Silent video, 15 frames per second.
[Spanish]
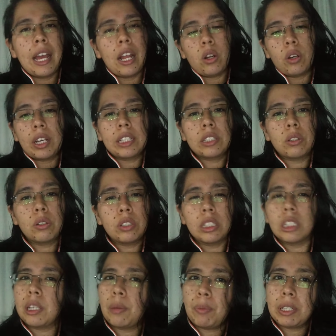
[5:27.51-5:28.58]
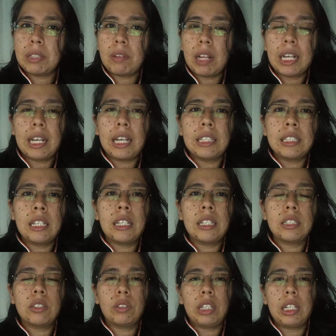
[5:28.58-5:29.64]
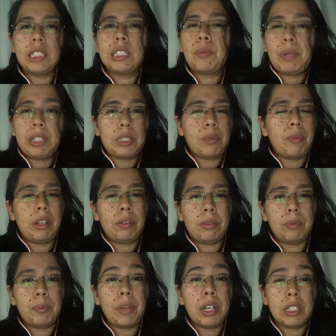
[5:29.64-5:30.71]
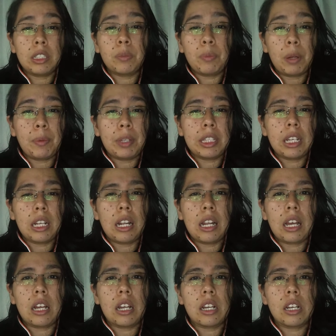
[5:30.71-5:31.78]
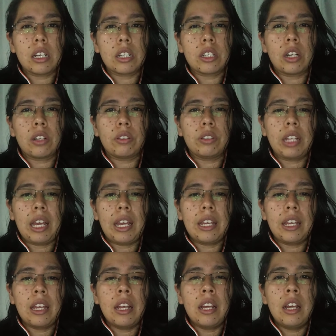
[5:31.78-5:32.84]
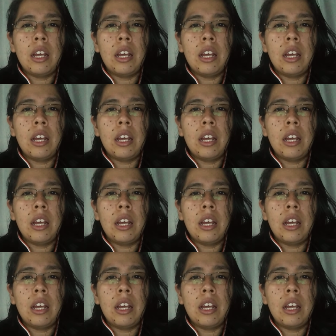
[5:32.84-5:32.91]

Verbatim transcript: En lo que son cepas blancas, se utiliza principalmente la Chardonnay,